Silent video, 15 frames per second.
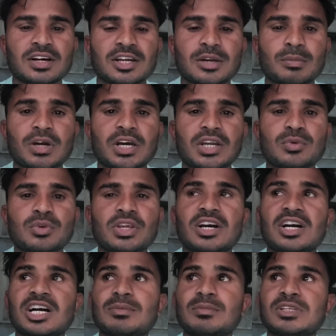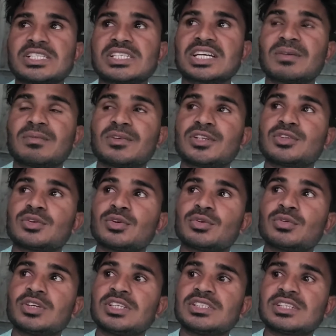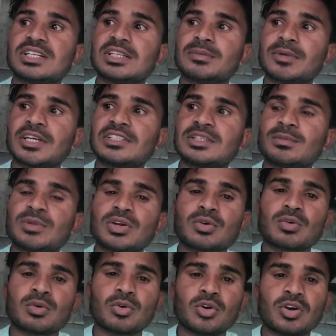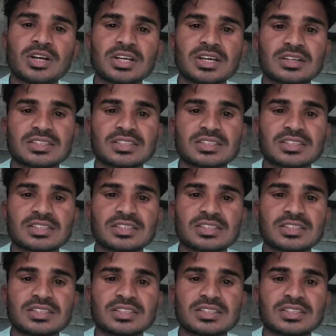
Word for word: अरमान ये आमने सामने दोनों ही जल्दबाजी में कोर्ट